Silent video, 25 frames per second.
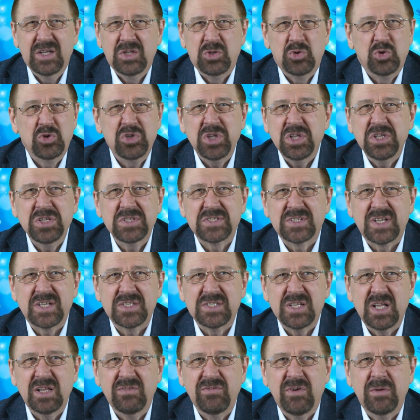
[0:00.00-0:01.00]
Но я не
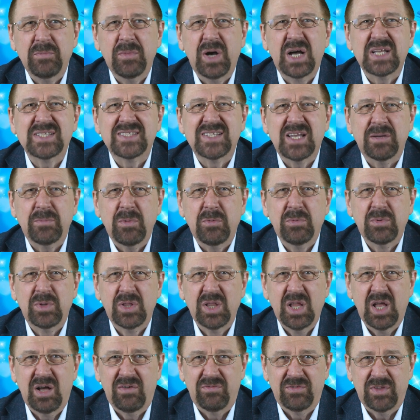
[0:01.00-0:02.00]
сказал вам о самом
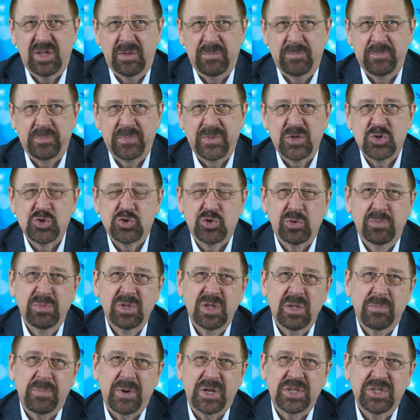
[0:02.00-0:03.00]
главном, что
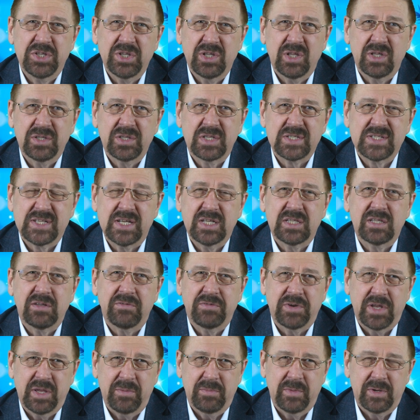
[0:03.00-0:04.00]
было проделано за это
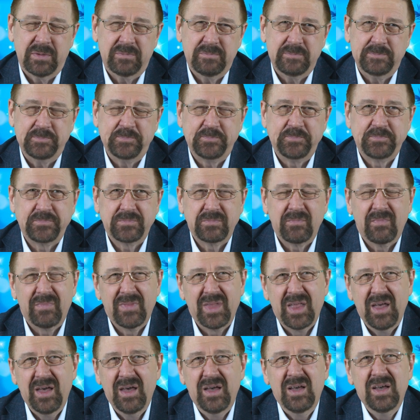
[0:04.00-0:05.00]
время.
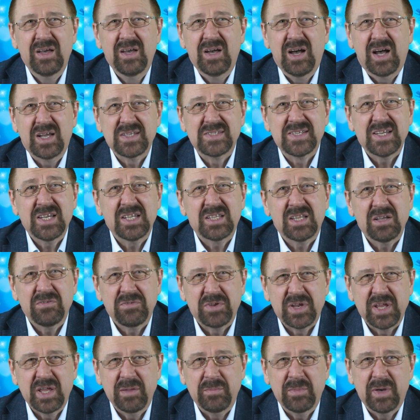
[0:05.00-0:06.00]
А за это
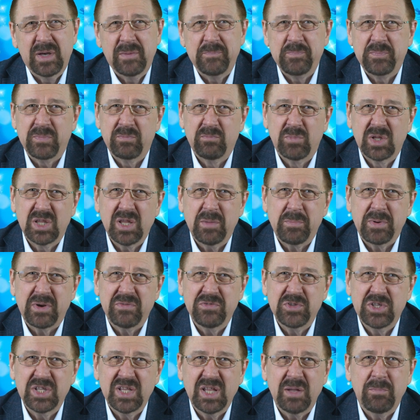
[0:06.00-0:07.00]
время была
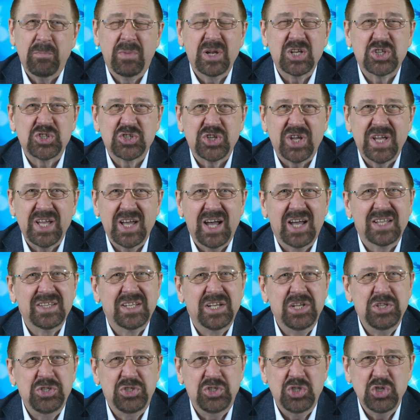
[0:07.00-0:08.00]
проведена большая
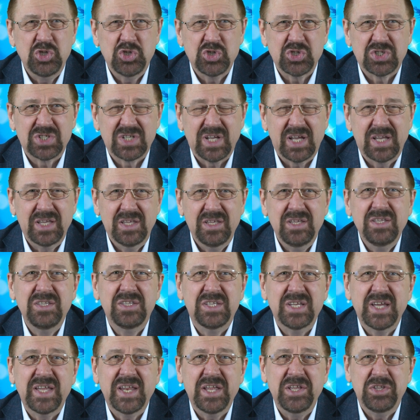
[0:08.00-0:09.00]
аналитическая и
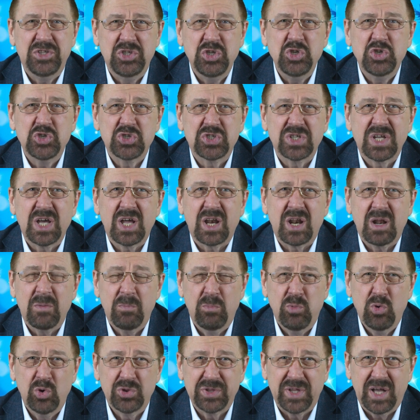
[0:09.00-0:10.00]
теоретическая
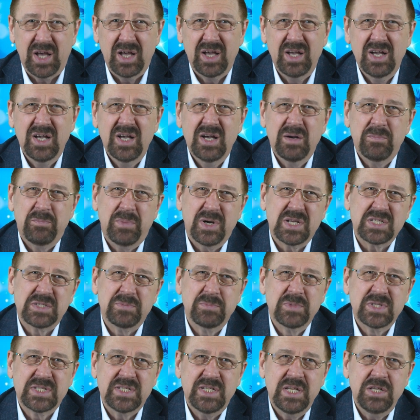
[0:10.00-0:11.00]
работа по
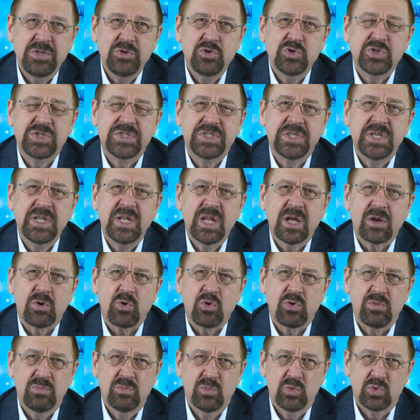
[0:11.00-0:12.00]
осмыслению стиля
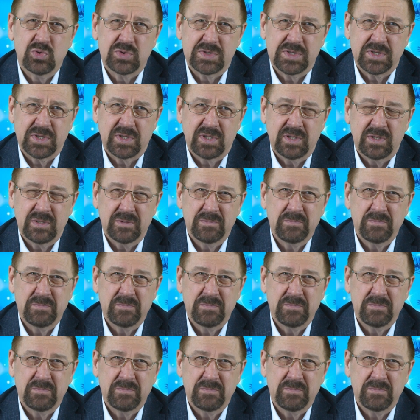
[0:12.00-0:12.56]
рок-музыки.